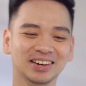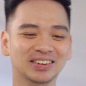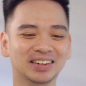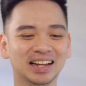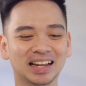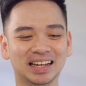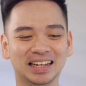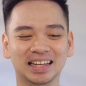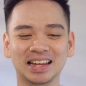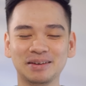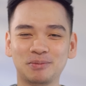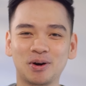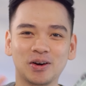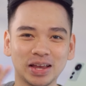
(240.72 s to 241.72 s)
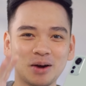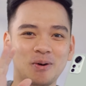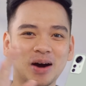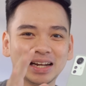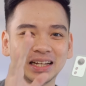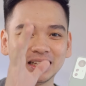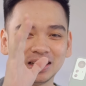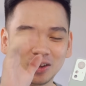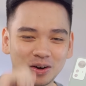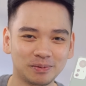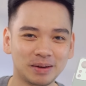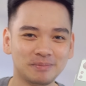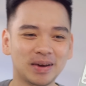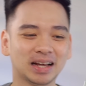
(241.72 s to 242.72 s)
ya udahlah, ini pokoknya warna telur
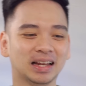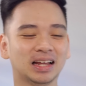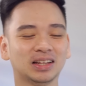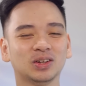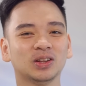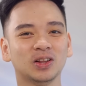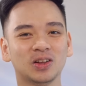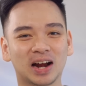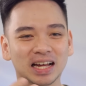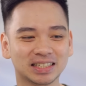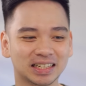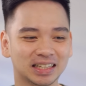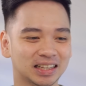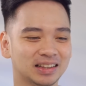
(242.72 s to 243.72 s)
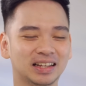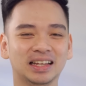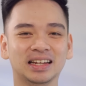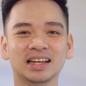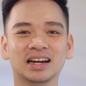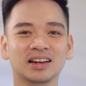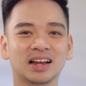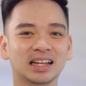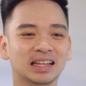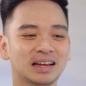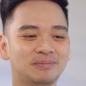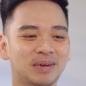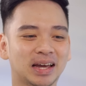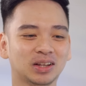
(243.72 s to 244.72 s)
bebek lah atau telur asin. Ini kalau
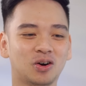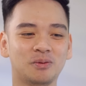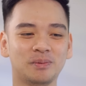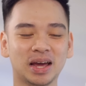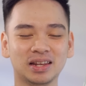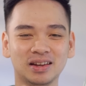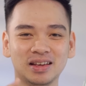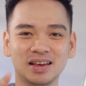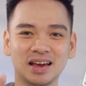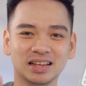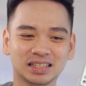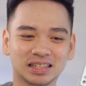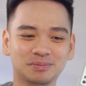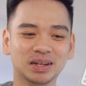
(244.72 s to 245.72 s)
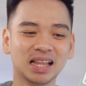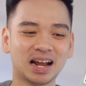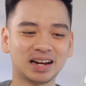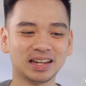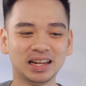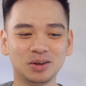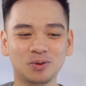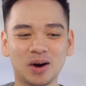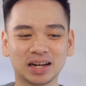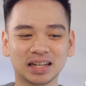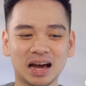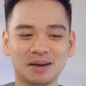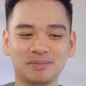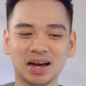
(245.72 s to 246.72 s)
Anda pengen komen sebenarnya ini
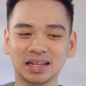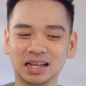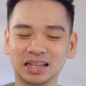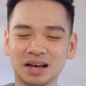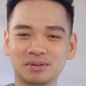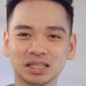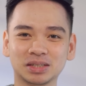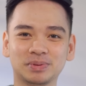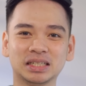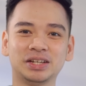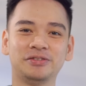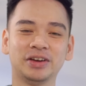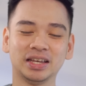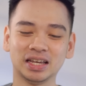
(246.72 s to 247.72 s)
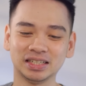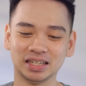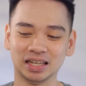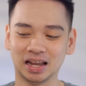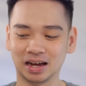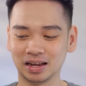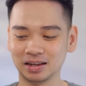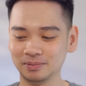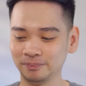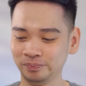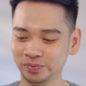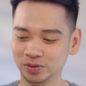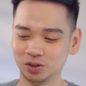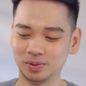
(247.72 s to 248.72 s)
warna apa dan nama spesifiknya silakan.
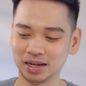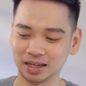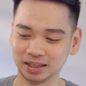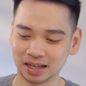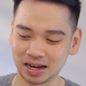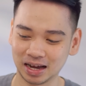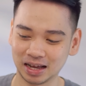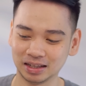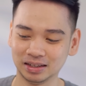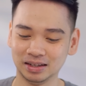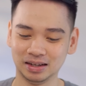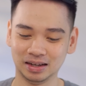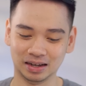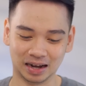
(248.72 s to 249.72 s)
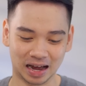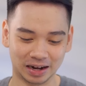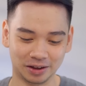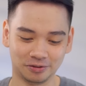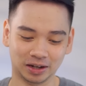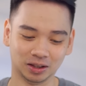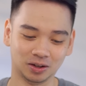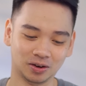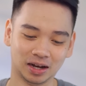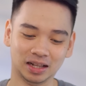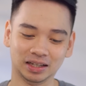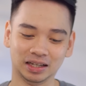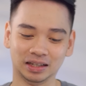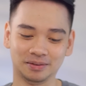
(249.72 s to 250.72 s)
Cuma kita kan Karifan
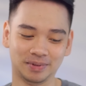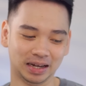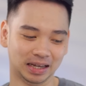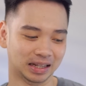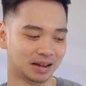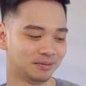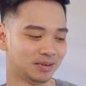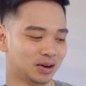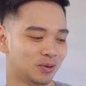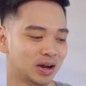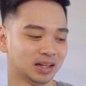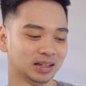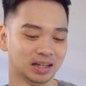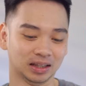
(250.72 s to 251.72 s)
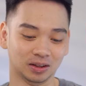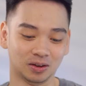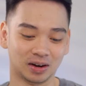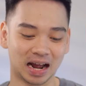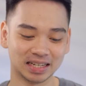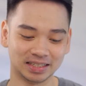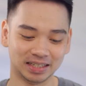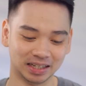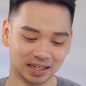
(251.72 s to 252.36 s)
lokal kita pakai nama warna telur asin